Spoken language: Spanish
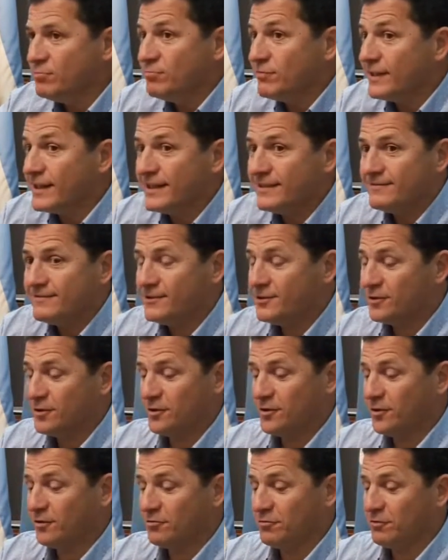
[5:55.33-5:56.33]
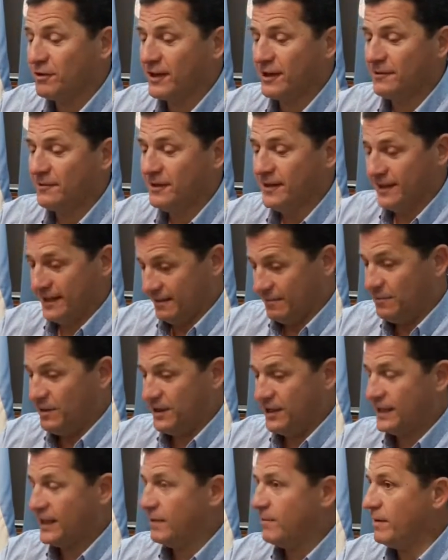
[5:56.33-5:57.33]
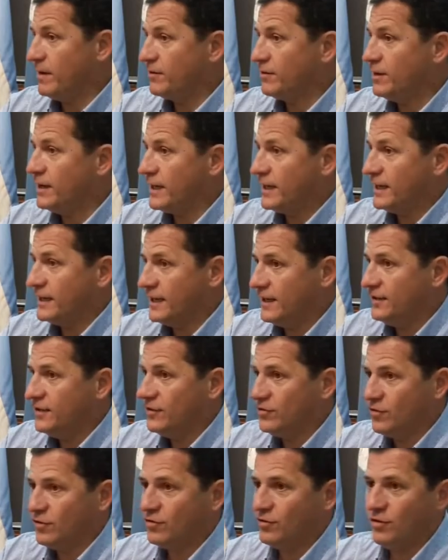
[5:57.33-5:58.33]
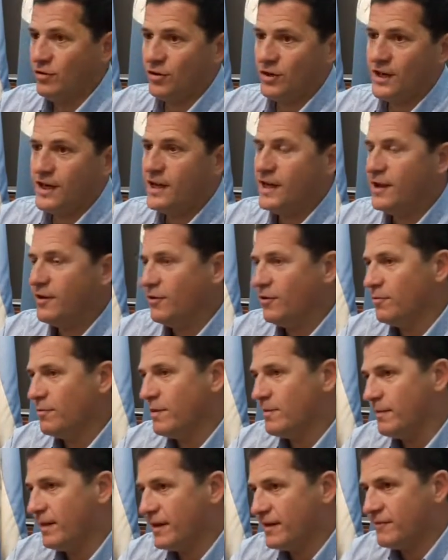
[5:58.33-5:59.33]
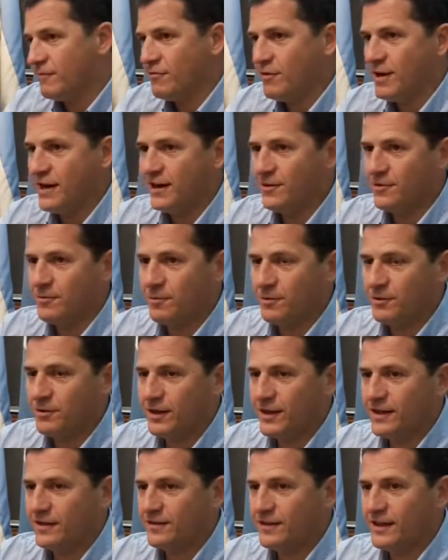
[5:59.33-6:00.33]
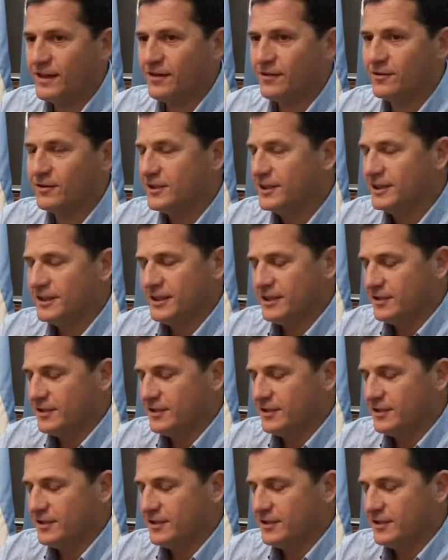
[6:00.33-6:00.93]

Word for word: Nunca, yo no, nunca. Viste que hay personas que te dicen yo soñé o mi padre fue, yo me gustaría hacerlo.